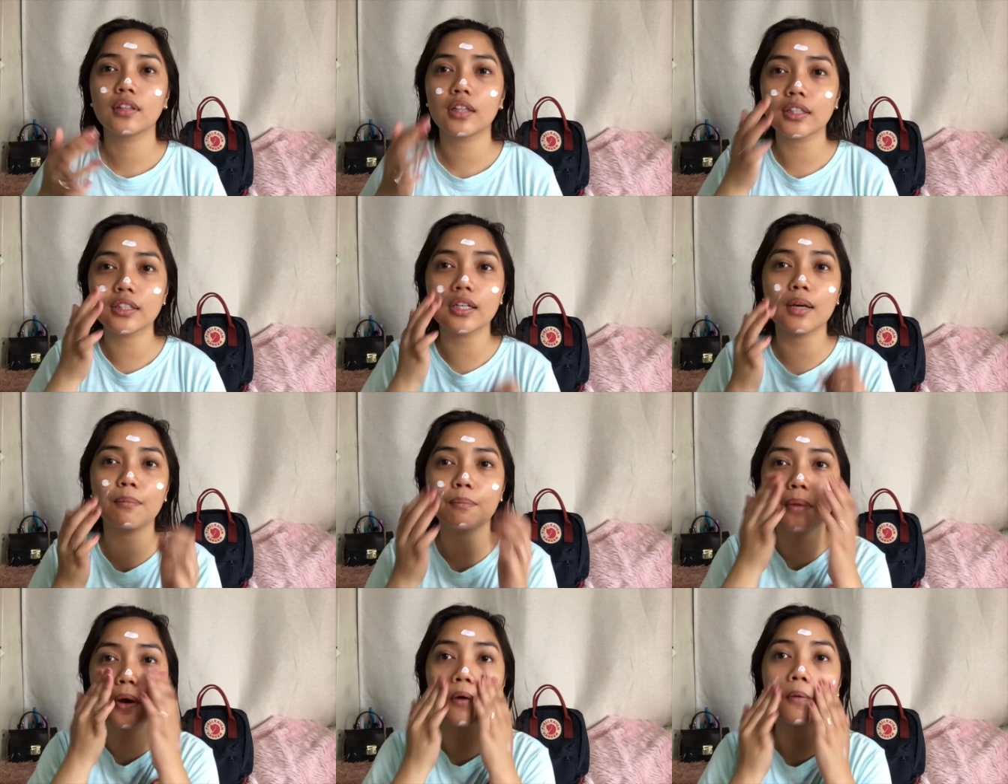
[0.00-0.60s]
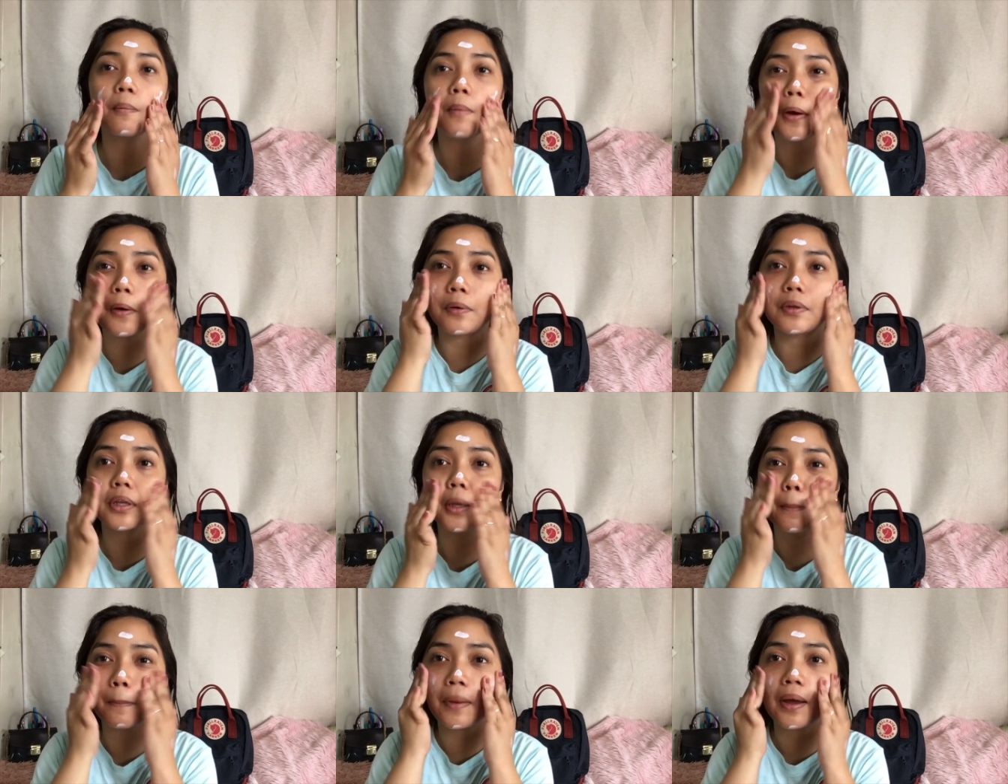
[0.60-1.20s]
Tapos, ang bango-bango
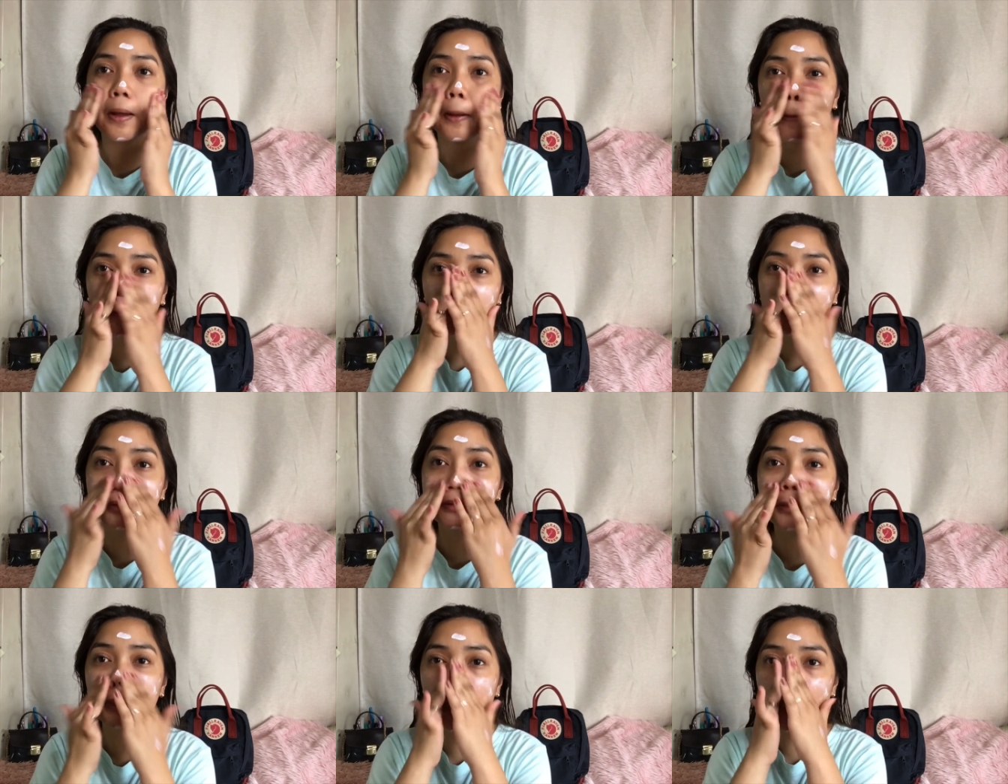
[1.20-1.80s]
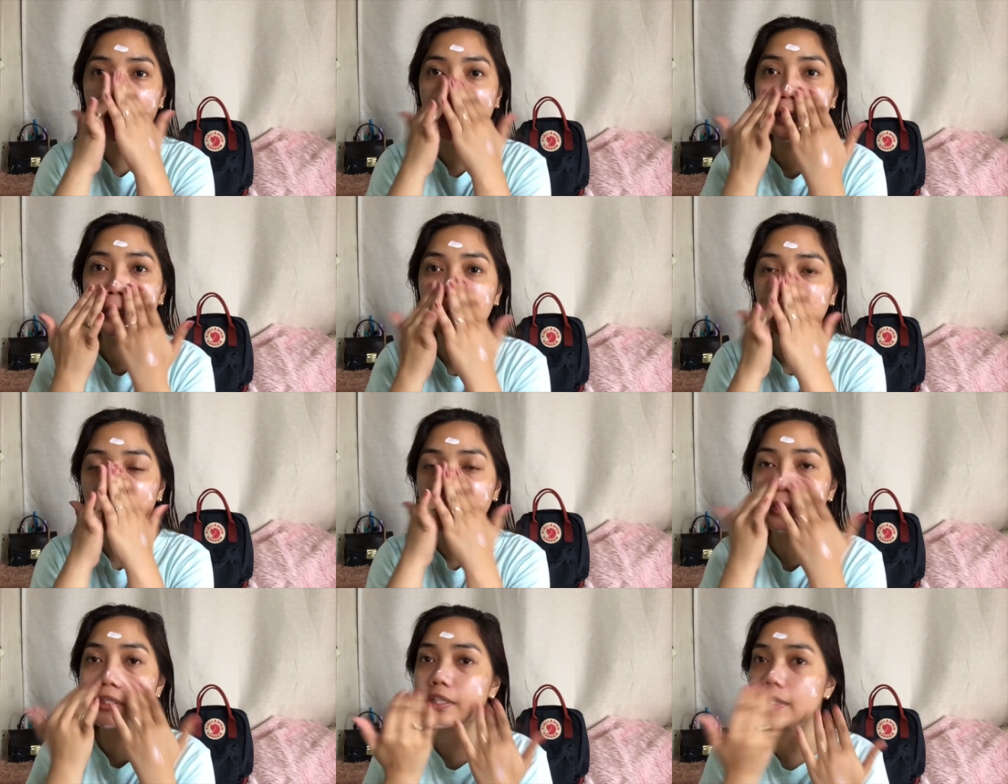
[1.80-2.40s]
niya pa. Sinalagay
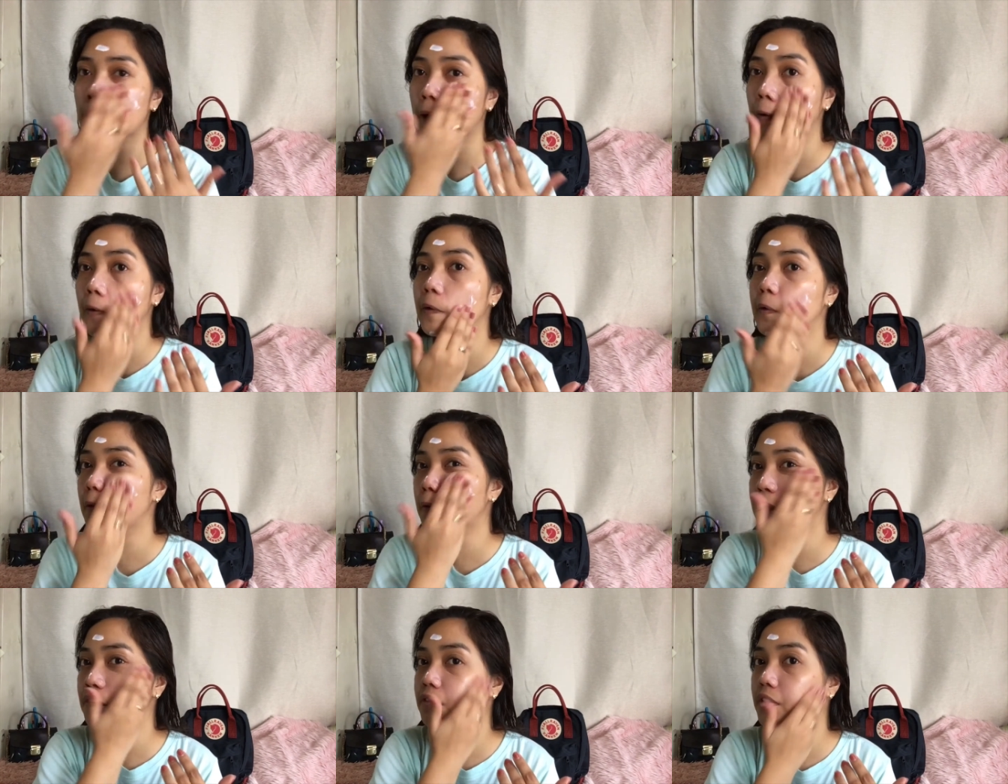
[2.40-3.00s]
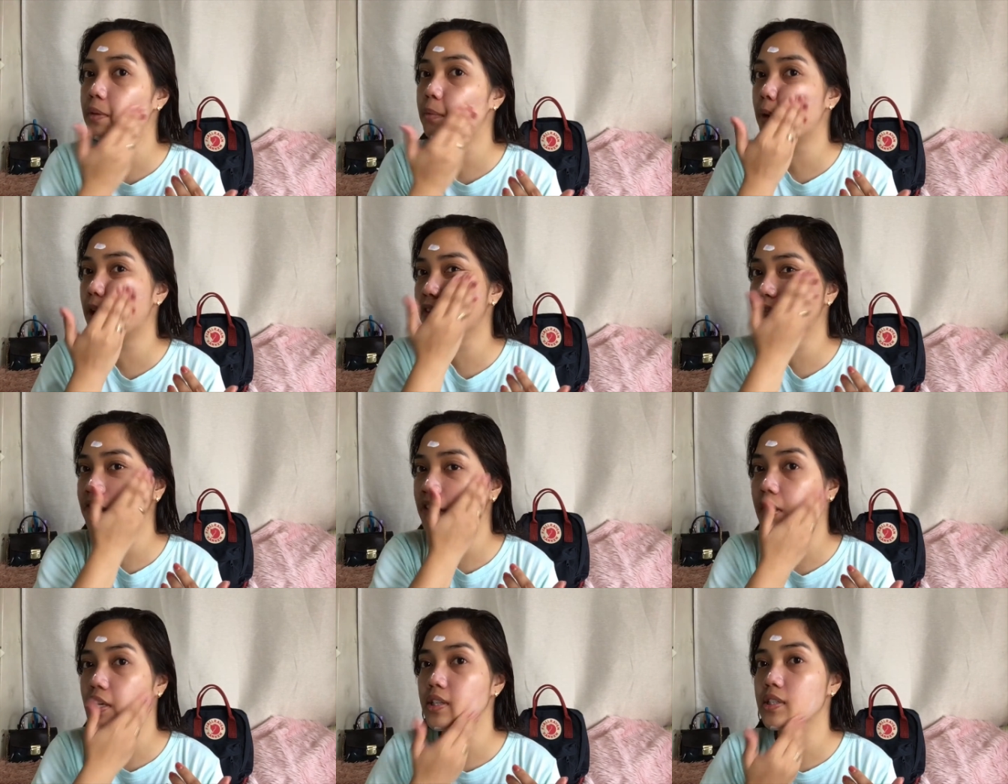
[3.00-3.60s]
ko na siya all over my
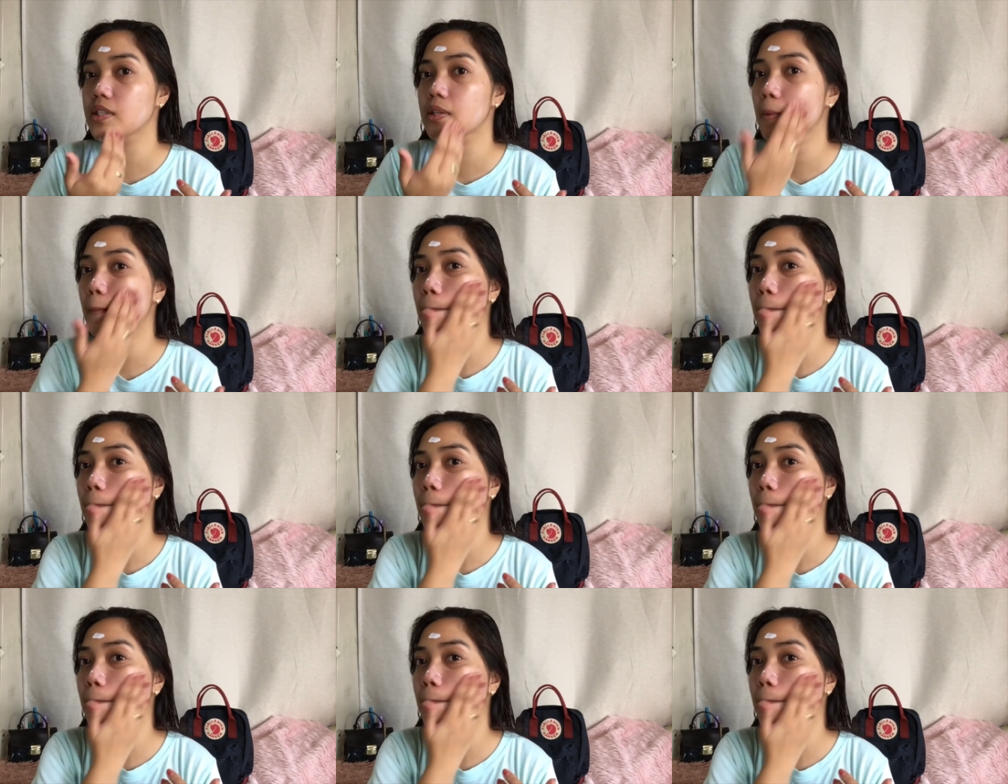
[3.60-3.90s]
face.